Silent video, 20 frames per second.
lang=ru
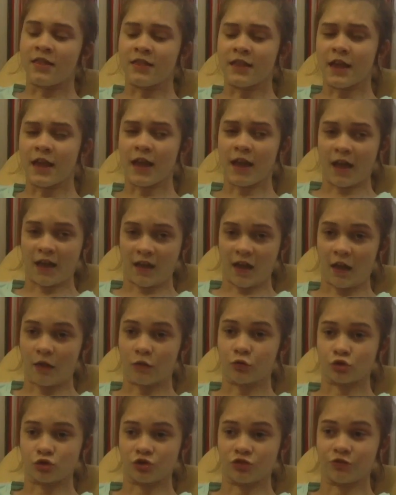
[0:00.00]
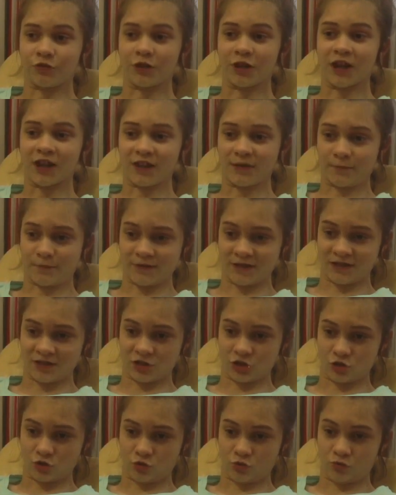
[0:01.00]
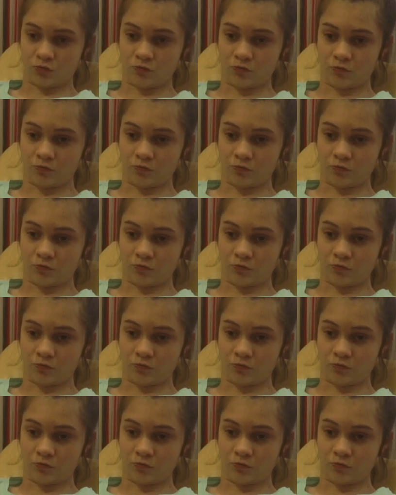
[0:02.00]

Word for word: Не, я лучше в инете посижу.